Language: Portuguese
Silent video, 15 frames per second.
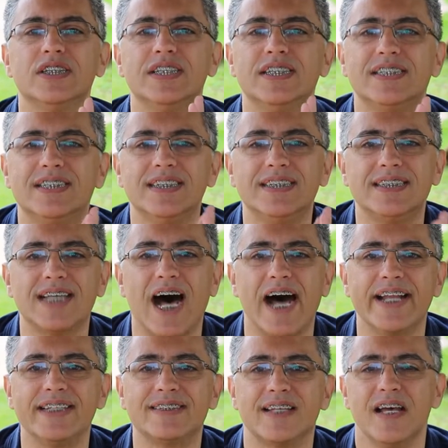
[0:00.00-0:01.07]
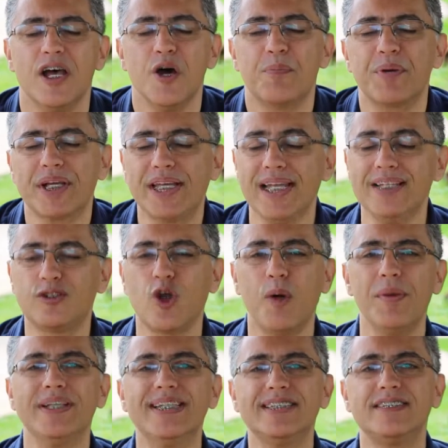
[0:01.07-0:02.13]
necessárias para que ele
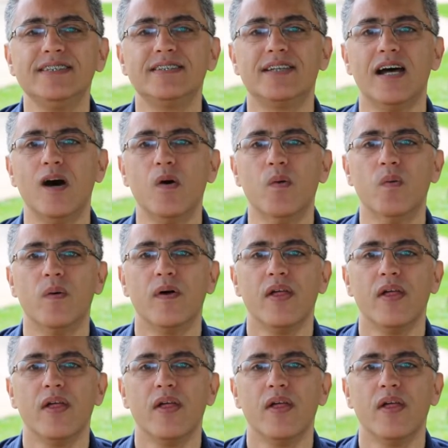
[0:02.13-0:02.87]
tome a decisão.